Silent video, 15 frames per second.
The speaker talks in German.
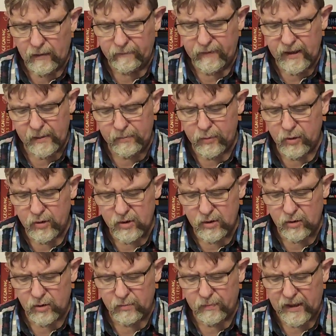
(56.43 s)
Philippus
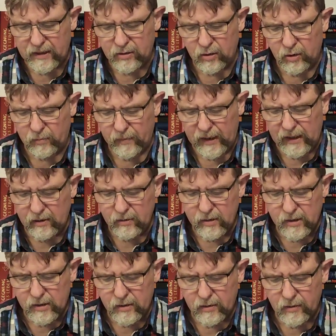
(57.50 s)
und
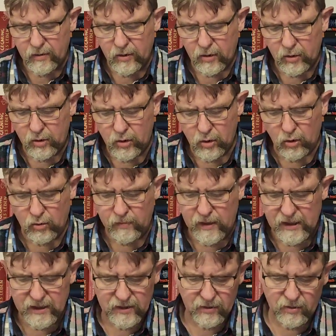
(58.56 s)
Bartholomäus,
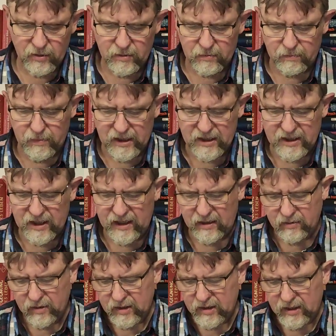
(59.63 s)
Thomas und
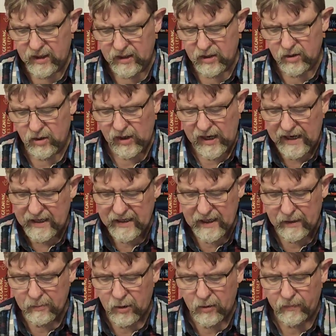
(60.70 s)
Matthäus, der
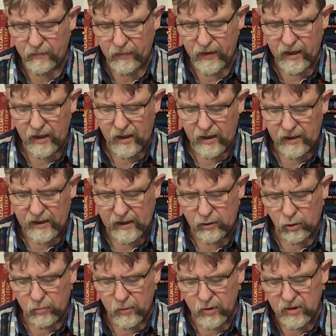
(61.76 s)
Zolleinnehmer,
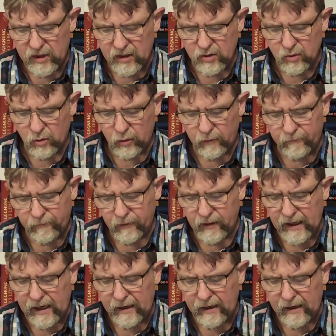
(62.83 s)
Jakobus, der Sohn von